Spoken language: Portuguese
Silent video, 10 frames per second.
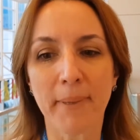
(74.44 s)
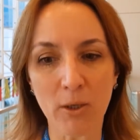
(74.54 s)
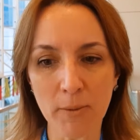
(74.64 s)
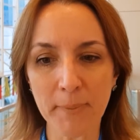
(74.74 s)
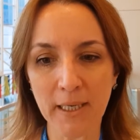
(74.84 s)

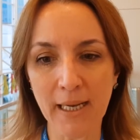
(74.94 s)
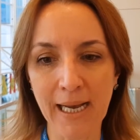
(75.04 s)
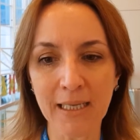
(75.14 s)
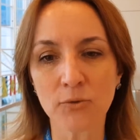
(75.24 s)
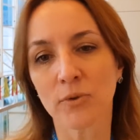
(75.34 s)
pelo
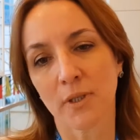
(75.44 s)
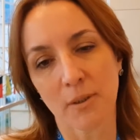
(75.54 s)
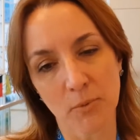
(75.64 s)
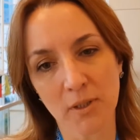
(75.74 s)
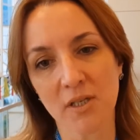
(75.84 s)
empregado,
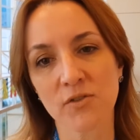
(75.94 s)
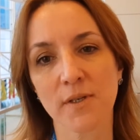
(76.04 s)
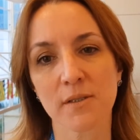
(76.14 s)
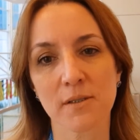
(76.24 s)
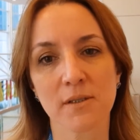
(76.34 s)
que muitas
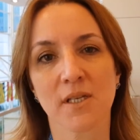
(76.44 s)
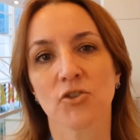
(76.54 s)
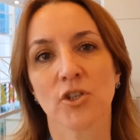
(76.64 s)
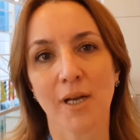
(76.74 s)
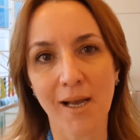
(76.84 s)
vezes
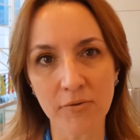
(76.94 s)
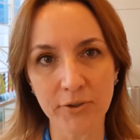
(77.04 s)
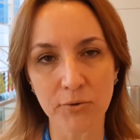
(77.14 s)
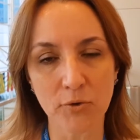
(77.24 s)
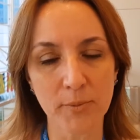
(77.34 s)

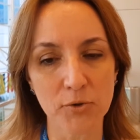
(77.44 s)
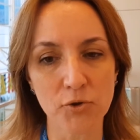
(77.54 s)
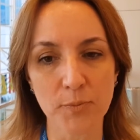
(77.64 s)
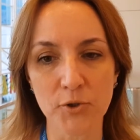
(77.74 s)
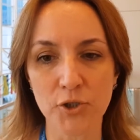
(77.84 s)
exagerava no número
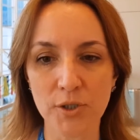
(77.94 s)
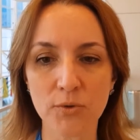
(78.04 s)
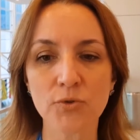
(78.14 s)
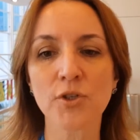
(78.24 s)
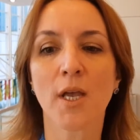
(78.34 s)
de
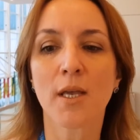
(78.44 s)
pedidos,